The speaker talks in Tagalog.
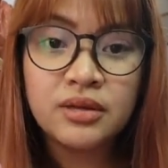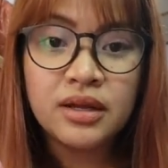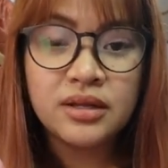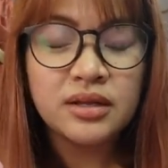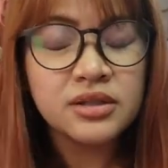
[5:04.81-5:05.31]

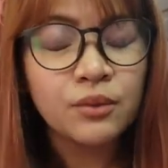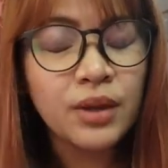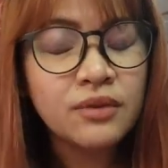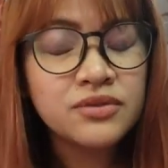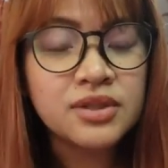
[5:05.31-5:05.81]
It's a
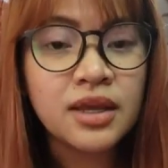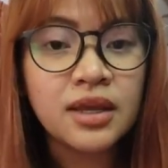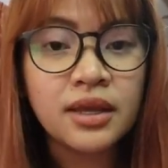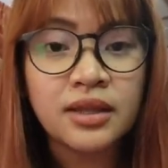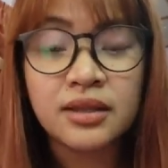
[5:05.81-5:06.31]
way of
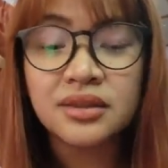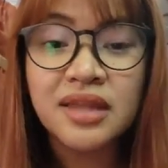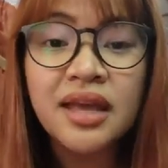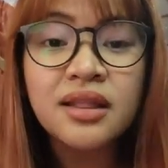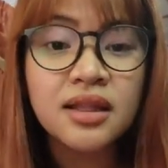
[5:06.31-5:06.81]
saying that
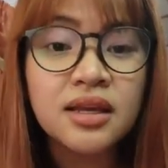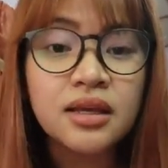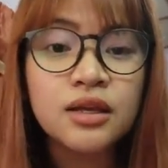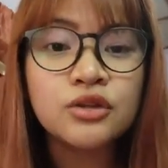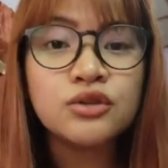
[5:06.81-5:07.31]

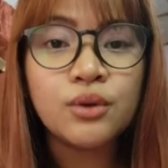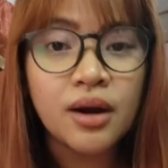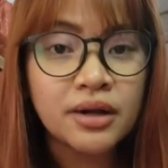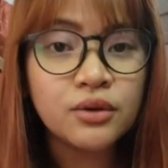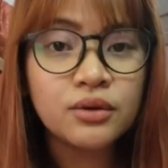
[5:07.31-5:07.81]
daily you
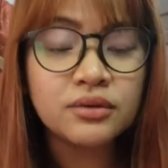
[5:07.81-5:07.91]
are